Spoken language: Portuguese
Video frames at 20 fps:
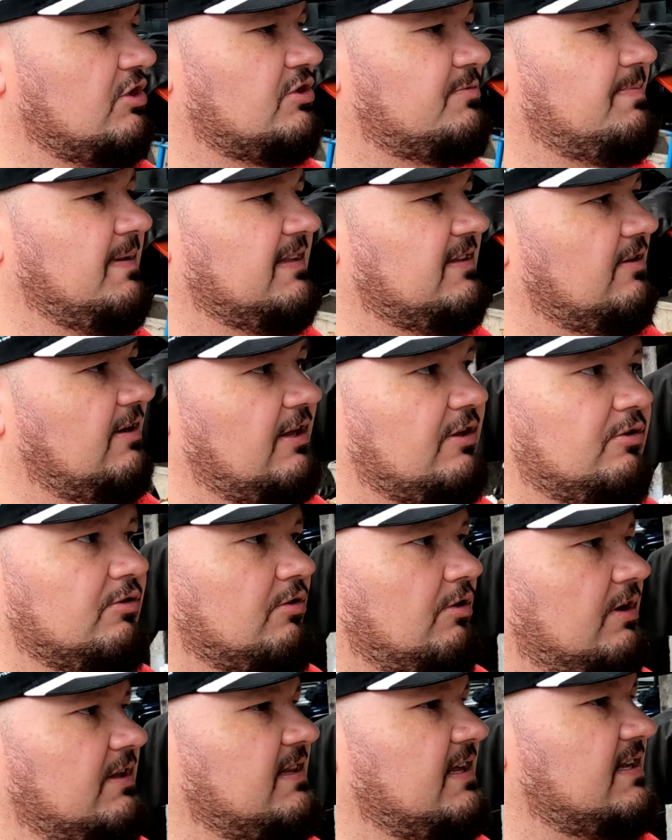Os petão estão lá no
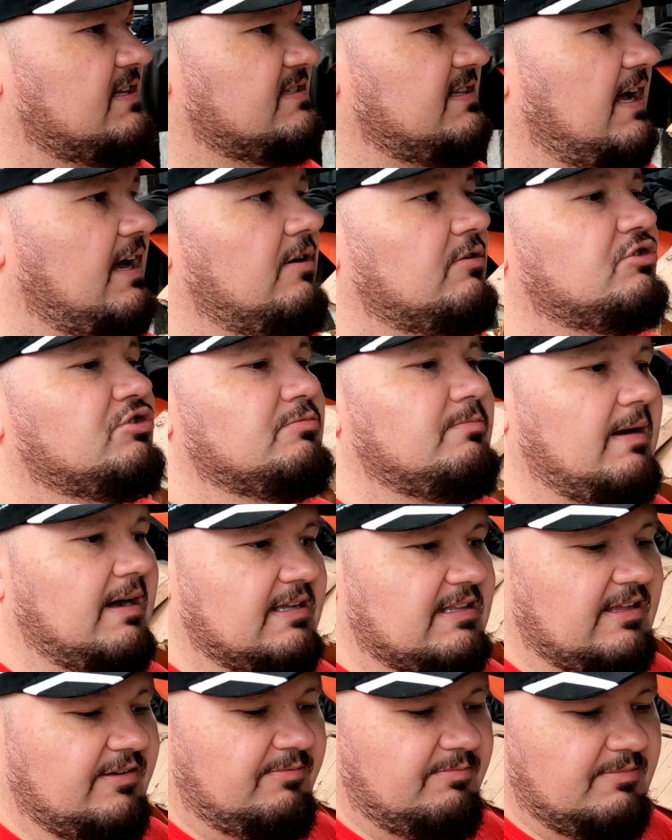corre deles lá, o
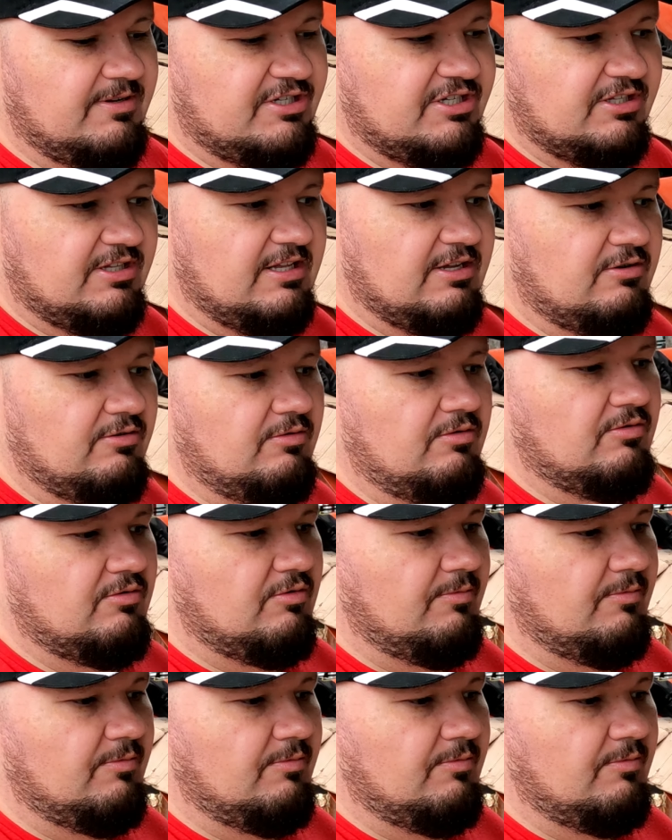Chewbacca tá mexendo ali com,